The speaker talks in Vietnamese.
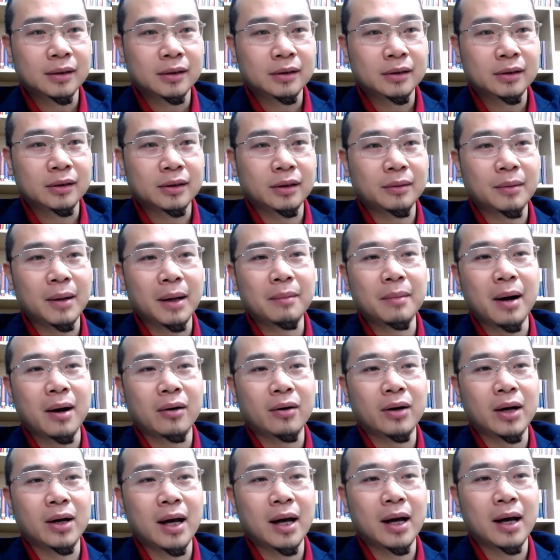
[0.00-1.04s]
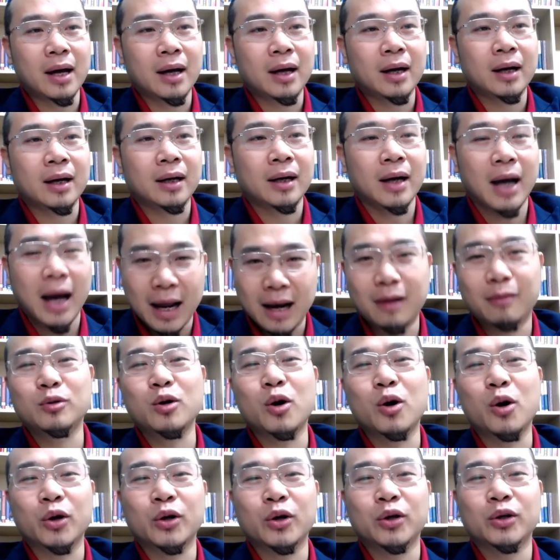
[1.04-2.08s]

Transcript: Thì bạn bảo là hài lòng rồi.